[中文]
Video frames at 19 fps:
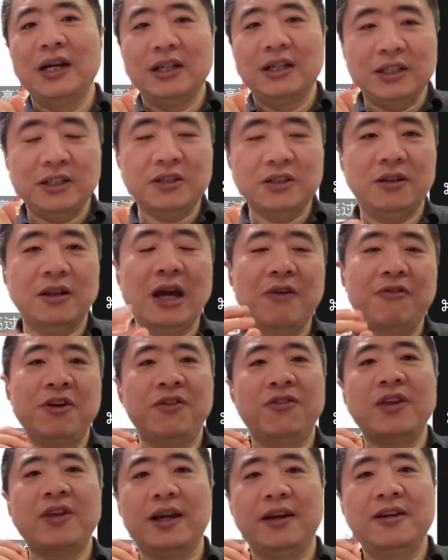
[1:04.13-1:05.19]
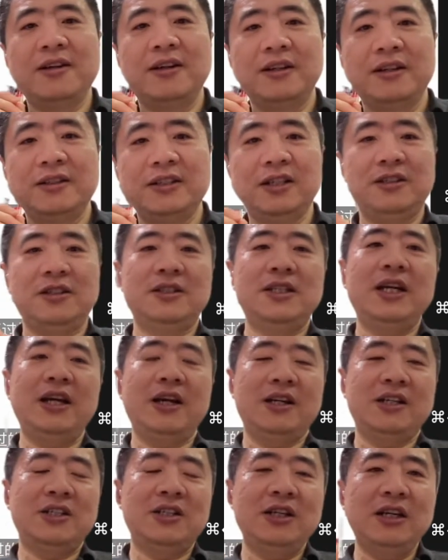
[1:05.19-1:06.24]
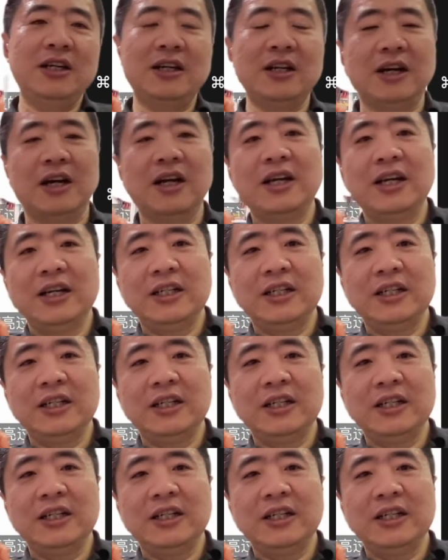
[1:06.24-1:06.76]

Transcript: 这是 d i v o n Think，这是这也是一个